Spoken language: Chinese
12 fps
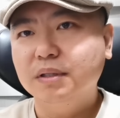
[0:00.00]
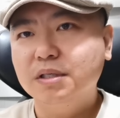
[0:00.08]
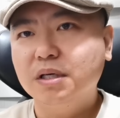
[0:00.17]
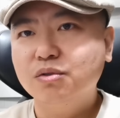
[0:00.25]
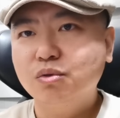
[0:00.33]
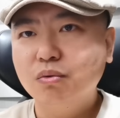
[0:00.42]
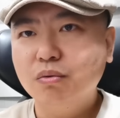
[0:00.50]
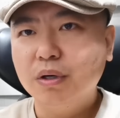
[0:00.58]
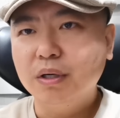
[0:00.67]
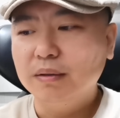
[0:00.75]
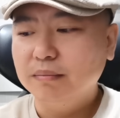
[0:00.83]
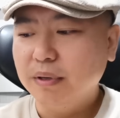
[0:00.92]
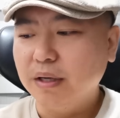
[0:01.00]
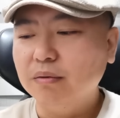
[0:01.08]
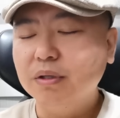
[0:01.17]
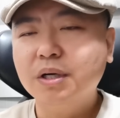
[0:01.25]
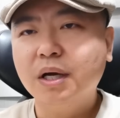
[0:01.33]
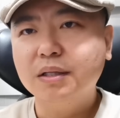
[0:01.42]
实际上，中国人、美国
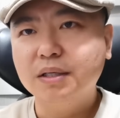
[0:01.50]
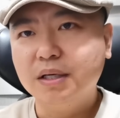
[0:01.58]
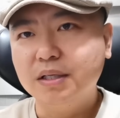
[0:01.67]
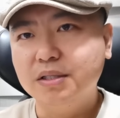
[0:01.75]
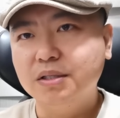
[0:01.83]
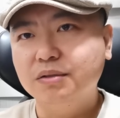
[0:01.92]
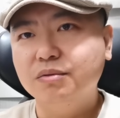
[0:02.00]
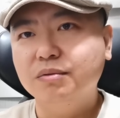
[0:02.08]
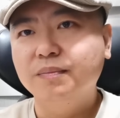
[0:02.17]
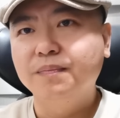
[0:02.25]
人看的也很清楚，